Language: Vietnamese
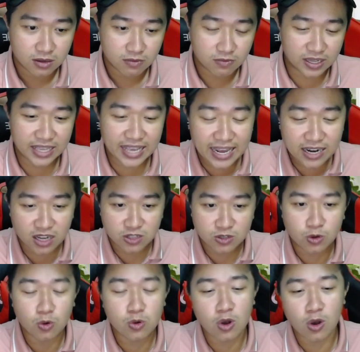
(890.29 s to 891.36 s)
và gia đình
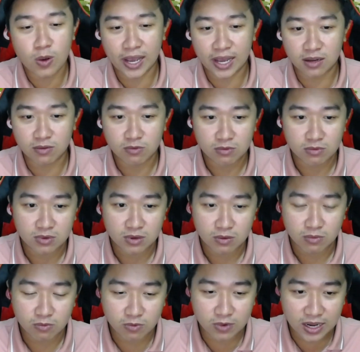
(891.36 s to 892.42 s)
của cô Hằng
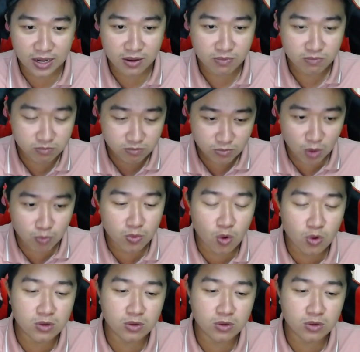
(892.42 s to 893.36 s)
và mong muốn